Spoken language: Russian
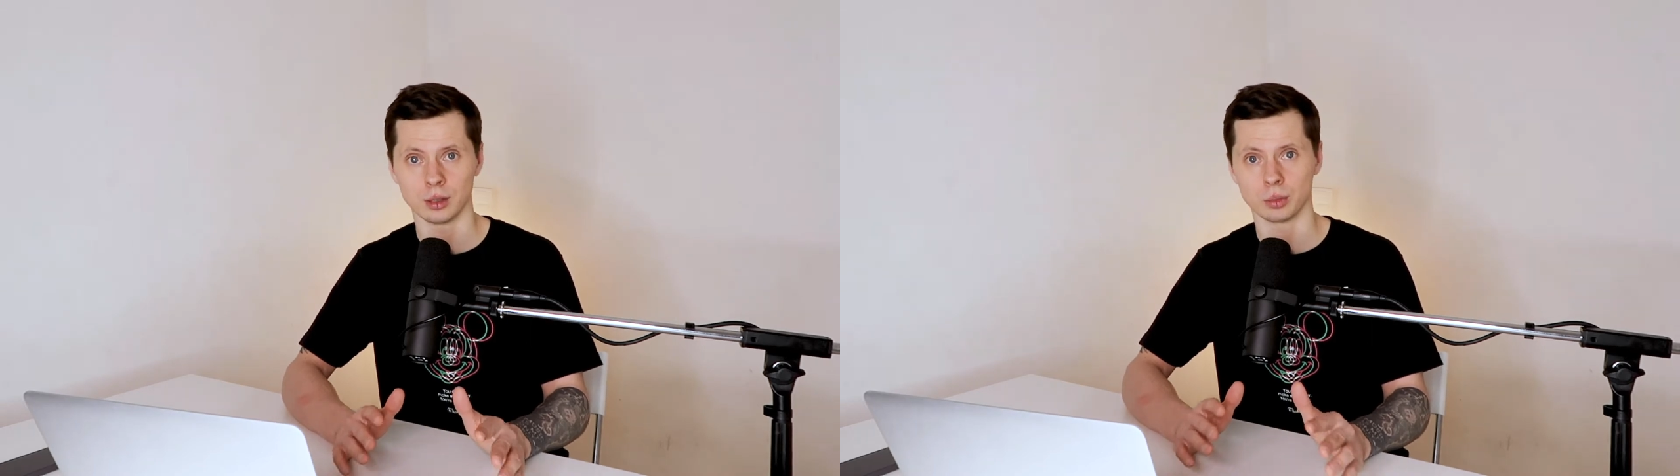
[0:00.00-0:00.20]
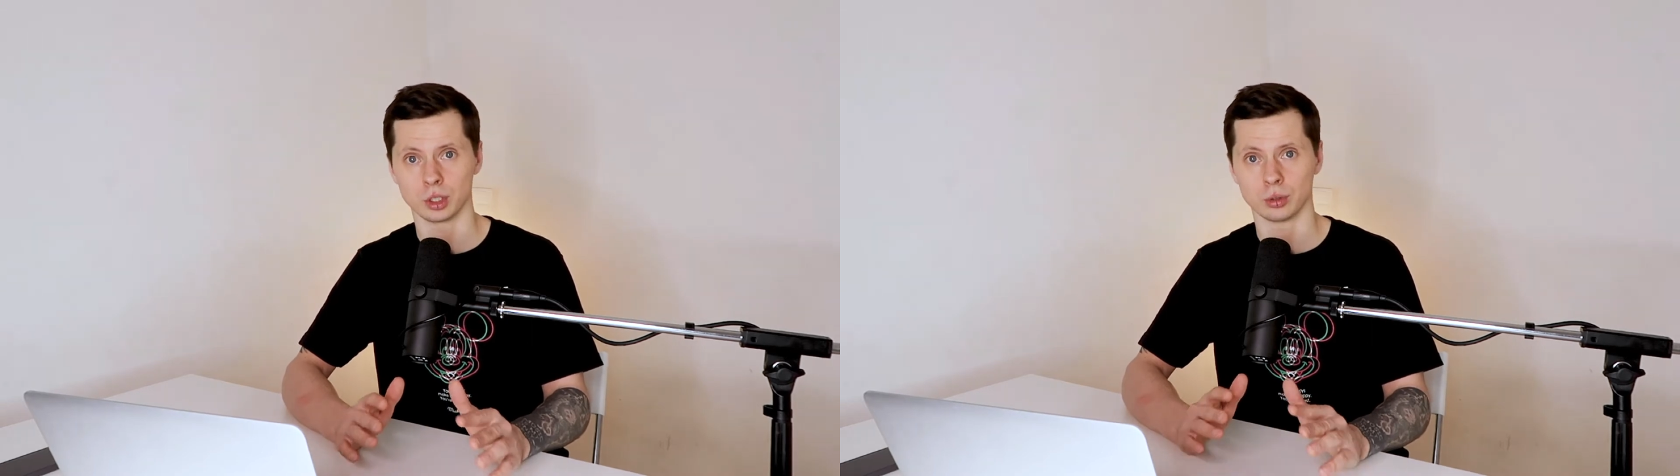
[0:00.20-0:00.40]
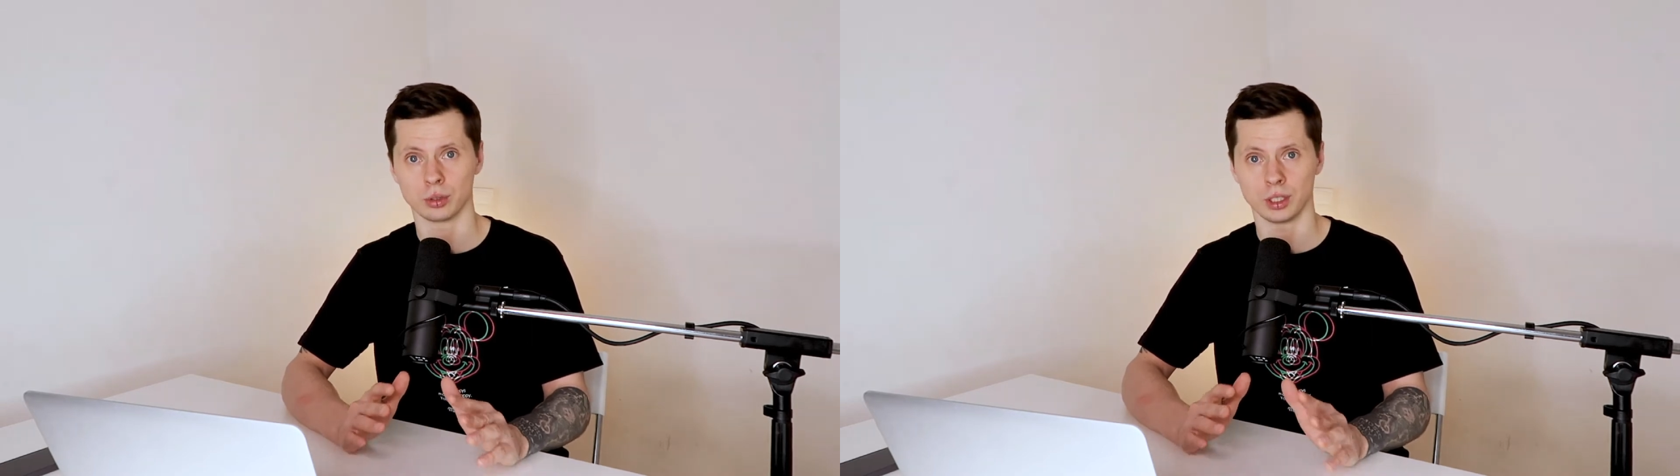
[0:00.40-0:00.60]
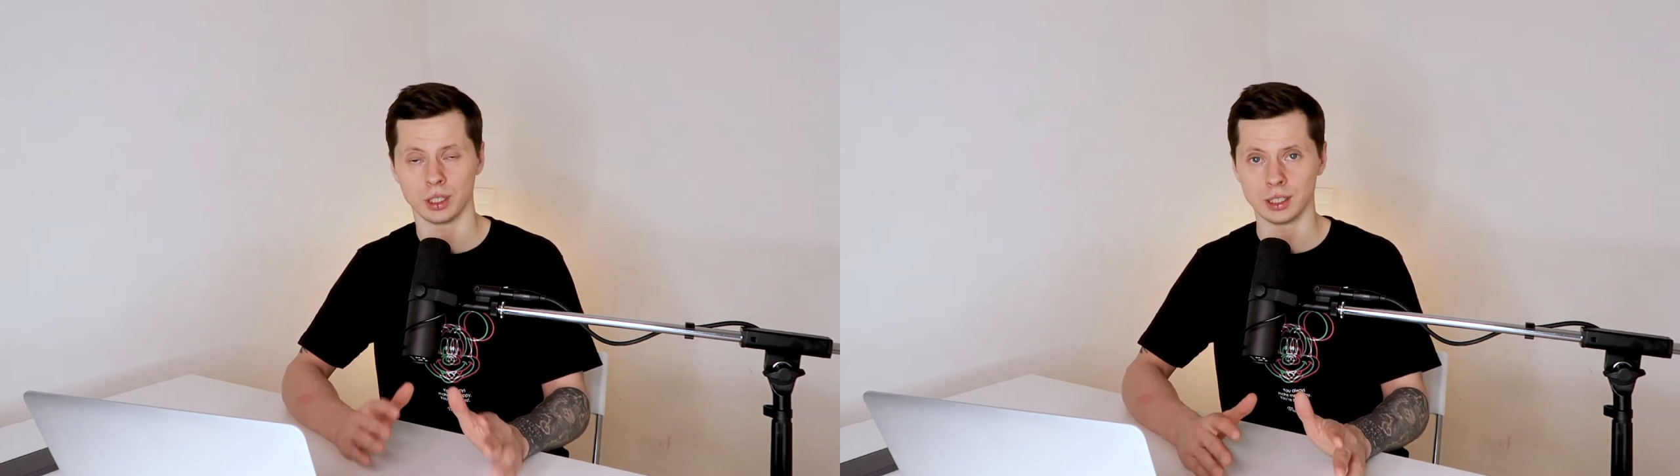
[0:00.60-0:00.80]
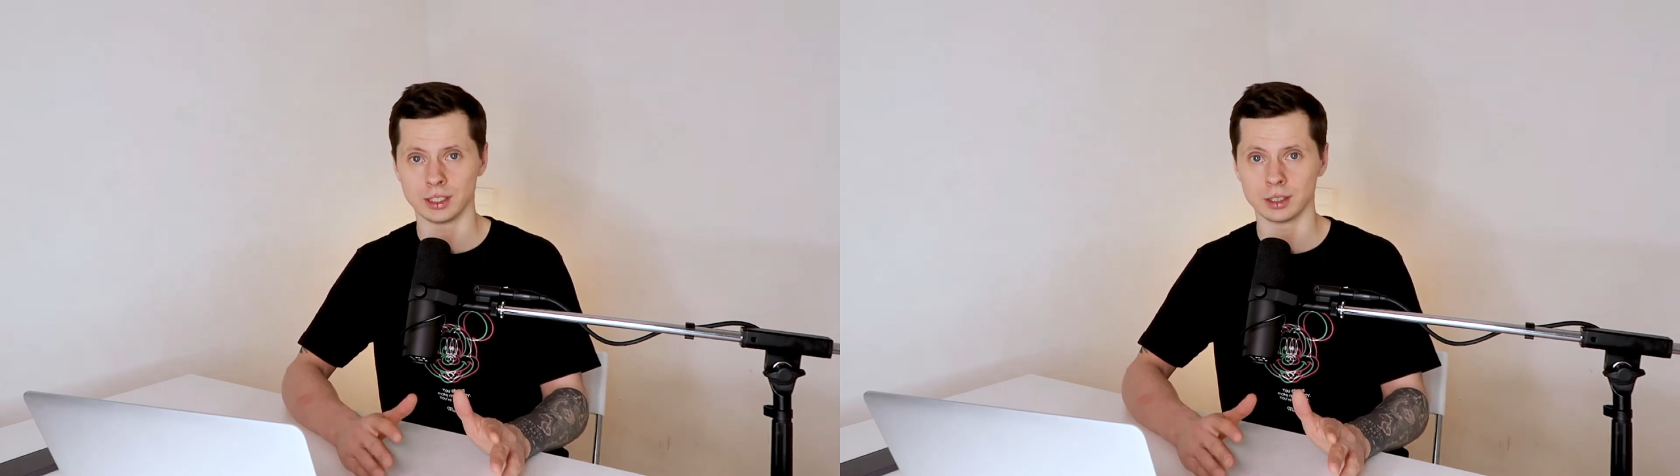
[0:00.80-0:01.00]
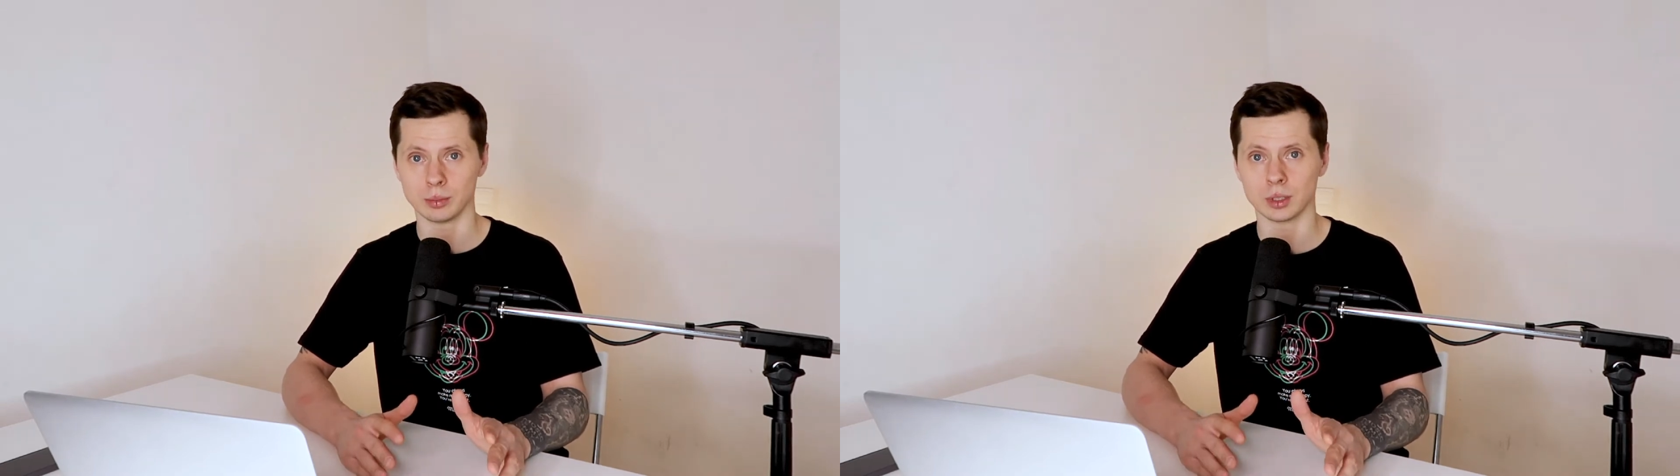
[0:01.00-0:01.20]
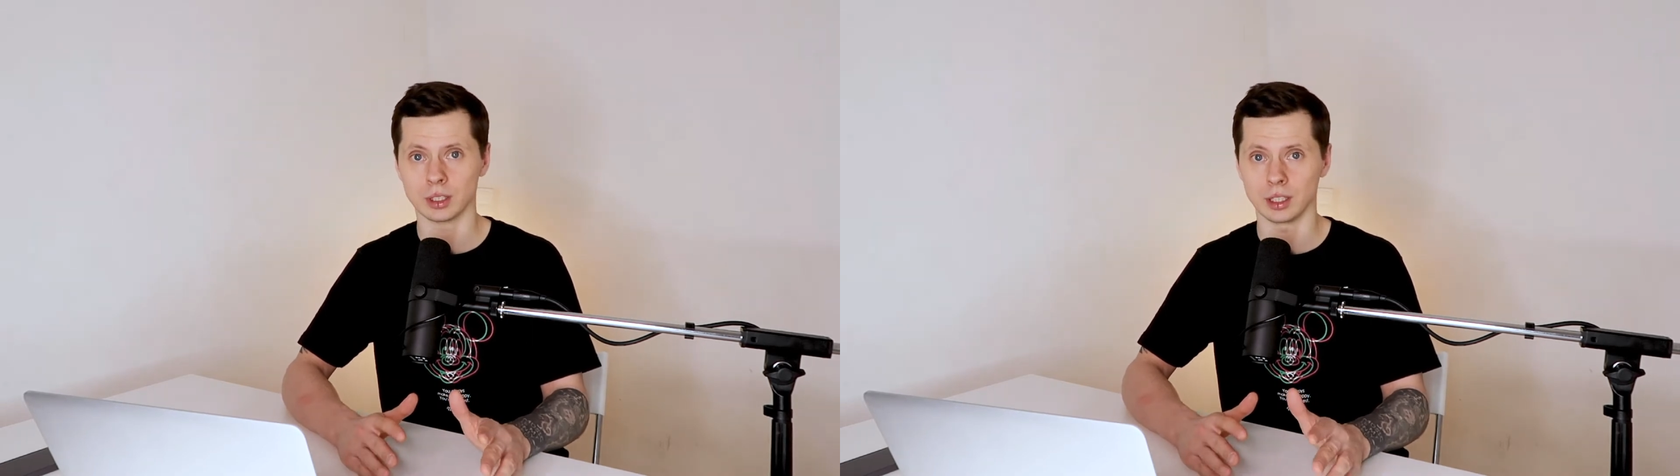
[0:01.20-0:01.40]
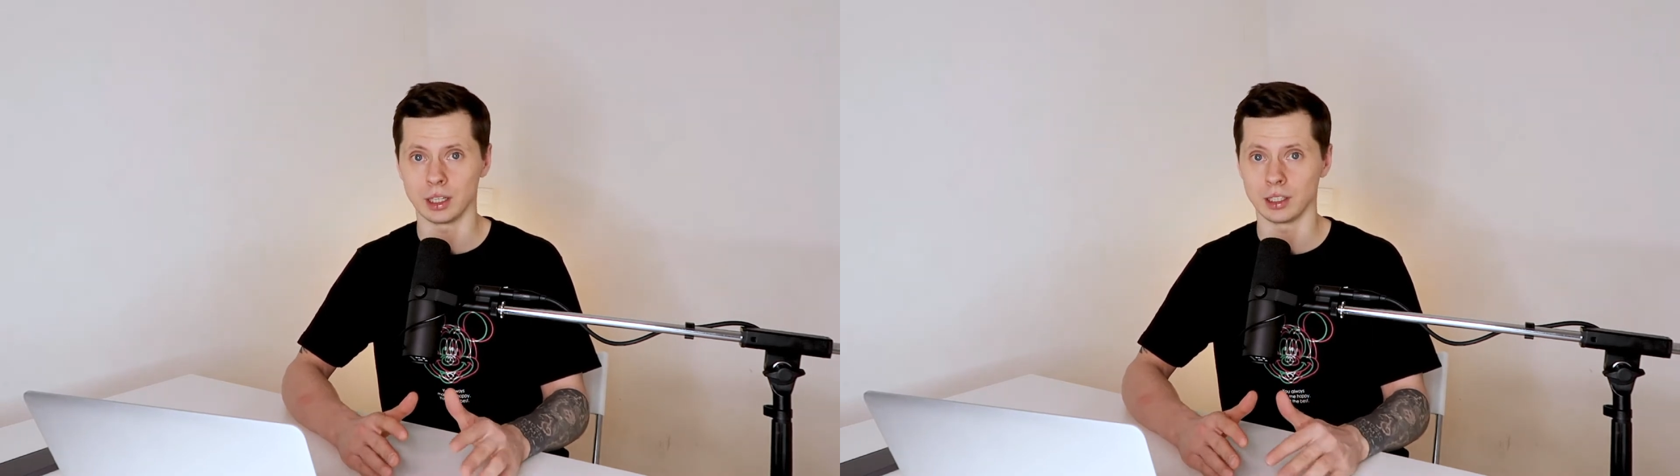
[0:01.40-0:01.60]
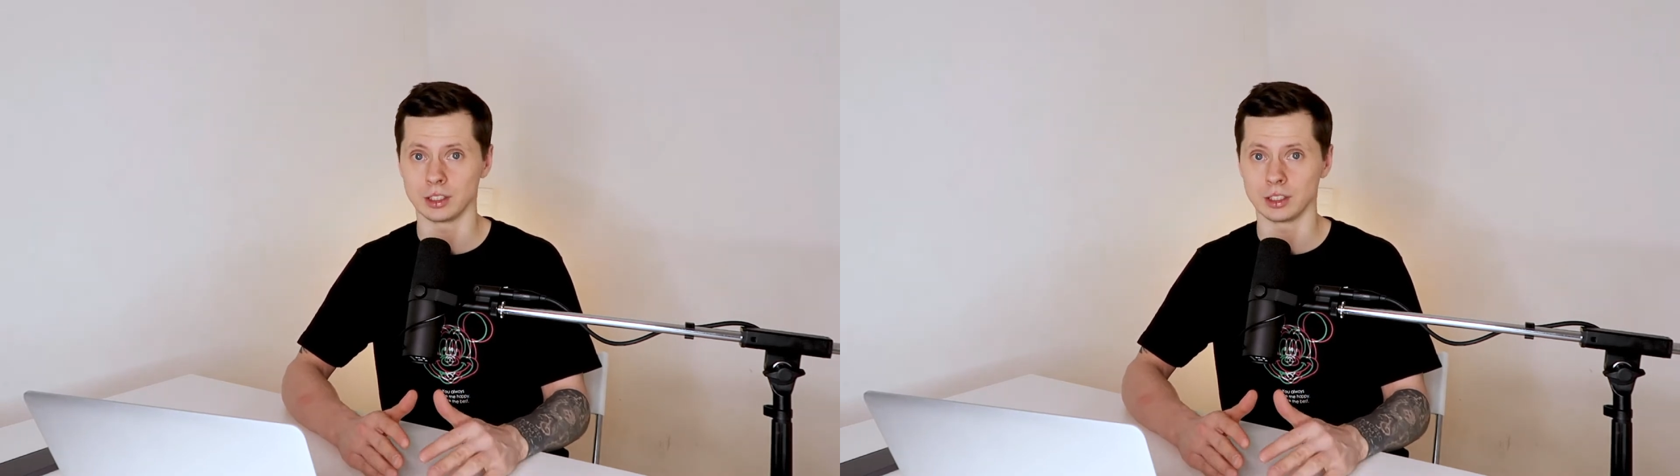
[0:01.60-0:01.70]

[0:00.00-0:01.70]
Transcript: мы что-то релизим, и